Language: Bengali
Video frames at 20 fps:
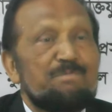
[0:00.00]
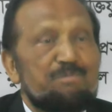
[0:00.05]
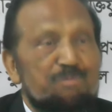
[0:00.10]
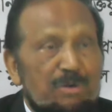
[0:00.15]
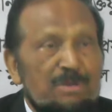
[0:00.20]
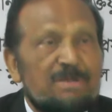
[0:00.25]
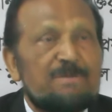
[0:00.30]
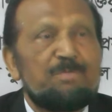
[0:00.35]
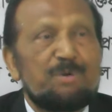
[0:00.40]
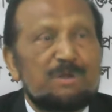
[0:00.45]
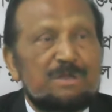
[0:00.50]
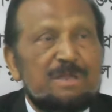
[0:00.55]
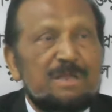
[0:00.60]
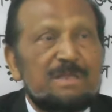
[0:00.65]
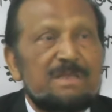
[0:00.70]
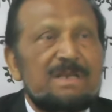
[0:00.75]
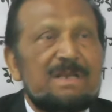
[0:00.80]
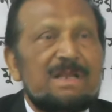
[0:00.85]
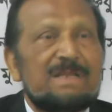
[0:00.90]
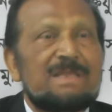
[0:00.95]
প্রত্যেক
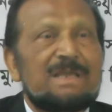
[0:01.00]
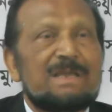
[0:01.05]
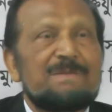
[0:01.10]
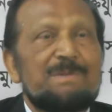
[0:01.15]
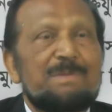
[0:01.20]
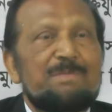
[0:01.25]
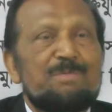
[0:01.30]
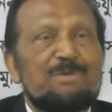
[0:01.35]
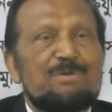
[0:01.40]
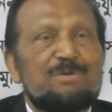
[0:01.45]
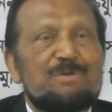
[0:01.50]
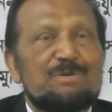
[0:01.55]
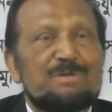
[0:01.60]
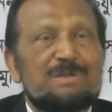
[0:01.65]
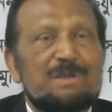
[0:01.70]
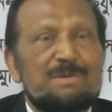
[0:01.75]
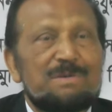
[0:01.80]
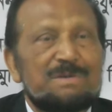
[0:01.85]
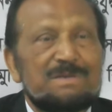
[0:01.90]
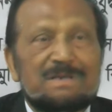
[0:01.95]
দিনকে তাকে বিব্রত
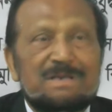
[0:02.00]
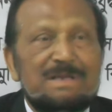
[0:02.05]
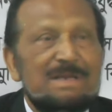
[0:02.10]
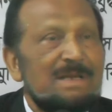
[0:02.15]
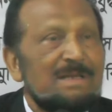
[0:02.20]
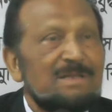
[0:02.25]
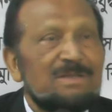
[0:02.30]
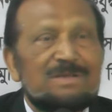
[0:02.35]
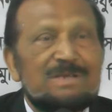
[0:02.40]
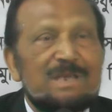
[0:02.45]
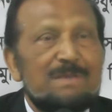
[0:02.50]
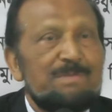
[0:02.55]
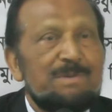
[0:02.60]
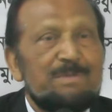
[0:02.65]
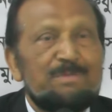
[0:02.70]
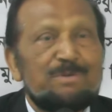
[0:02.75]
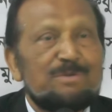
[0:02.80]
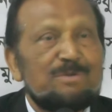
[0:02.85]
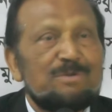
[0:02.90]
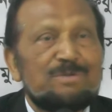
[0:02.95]
করতে হবে সেই
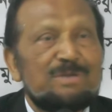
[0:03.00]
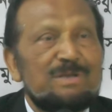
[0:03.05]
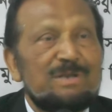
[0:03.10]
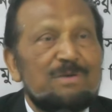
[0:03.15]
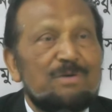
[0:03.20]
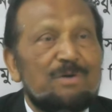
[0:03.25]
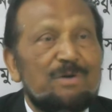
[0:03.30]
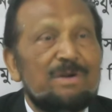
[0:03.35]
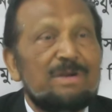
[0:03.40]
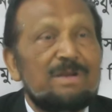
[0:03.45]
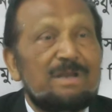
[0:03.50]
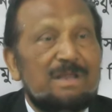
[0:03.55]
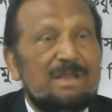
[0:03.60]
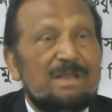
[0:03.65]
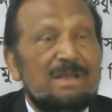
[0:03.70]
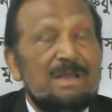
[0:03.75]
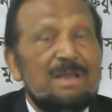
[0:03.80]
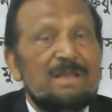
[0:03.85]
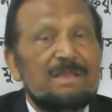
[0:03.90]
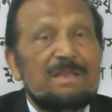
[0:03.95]
বিব্রত তিনি করেন
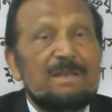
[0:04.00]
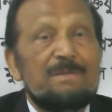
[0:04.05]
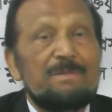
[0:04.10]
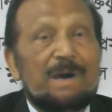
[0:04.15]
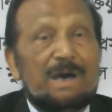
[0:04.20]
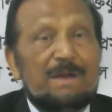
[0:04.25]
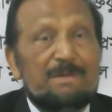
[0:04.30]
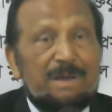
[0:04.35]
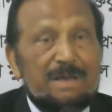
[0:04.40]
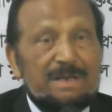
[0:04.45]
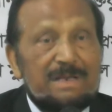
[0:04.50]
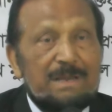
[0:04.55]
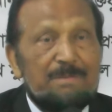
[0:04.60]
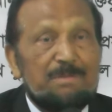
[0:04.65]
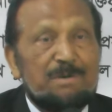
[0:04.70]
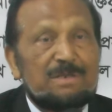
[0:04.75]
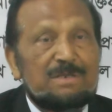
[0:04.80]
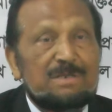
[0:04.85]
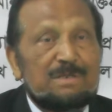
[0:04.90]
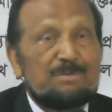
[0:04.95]
তিনি বারবার গিয়ে
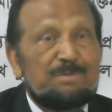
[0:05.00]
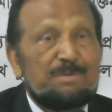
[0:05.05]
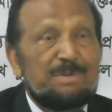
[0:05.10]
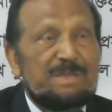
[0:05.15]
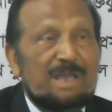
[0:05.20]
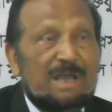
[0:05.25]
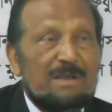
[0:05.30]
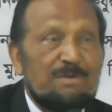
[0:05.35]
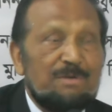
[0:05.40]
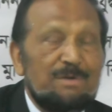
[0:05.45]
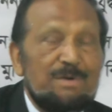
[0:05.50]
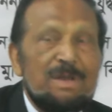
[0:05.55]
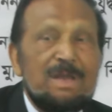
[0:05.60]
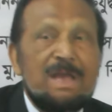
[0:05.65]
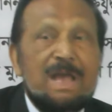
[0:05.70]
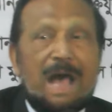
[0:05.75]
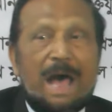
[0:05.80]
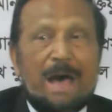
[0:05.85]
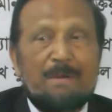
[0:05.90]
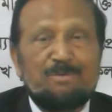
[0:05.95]
বলছেন তুমি থাকো
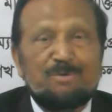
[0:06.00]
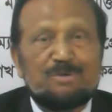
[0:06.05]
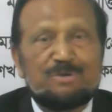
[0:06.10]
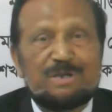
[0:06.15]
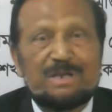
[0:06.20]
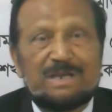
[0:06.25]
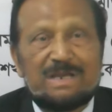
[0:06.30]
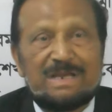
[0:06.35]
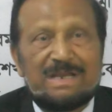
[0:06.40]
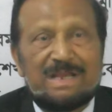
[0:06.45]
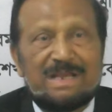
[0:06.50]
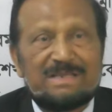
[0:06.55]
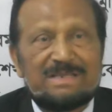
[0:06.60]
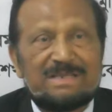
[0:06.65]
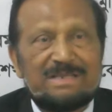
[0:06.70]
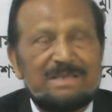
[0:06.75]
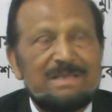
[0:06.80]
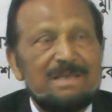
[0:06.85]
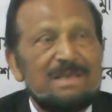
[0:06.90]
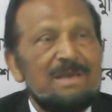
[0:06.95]
আমিও সেখানে আছি
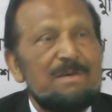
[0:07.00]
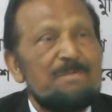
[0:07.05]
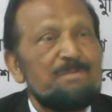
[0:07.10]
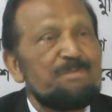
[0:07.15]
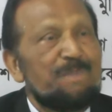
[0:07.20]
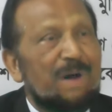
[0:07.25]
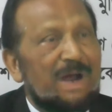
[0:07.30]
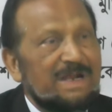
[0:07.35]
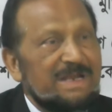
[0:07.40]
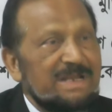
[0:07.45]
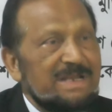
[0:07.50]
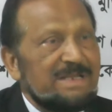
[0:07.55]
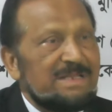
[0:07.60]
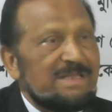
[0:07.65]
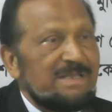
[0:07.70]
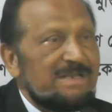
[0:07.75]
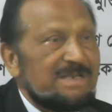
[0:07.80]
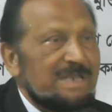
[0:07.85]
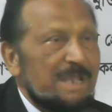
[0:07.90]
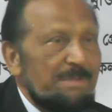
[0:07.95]
পার্টিকে
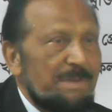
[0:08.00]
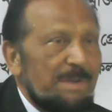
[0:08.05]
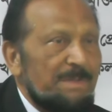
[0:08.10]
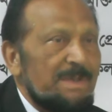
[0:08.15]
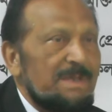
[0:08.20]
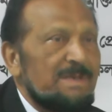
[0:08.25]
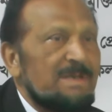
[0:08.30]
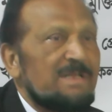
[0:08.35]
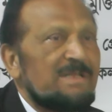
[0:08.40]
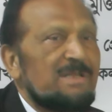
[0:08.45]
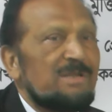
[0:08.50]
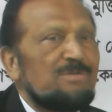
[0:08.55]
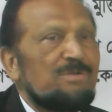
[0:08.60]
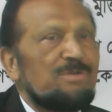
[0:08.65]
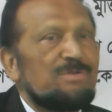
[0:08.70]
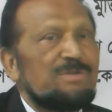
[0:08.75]
তিনি সেইভাবে নেতৃত্ব